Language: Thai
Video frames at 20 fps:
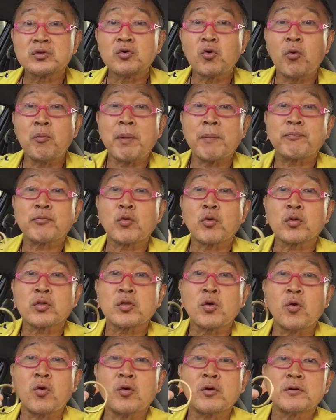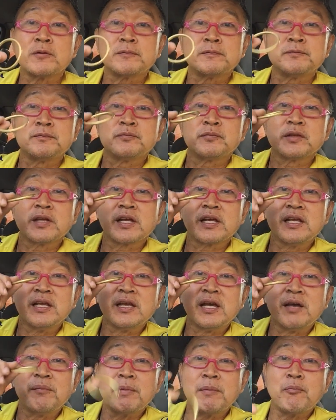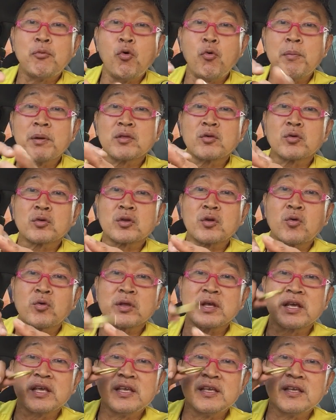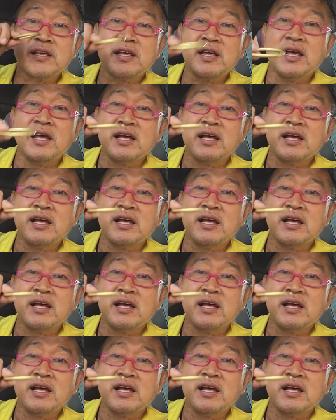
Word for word: โยนแบบตรงๆ อย่างนี้ให้มันพุ่งไปตรงๆ อย่างนี้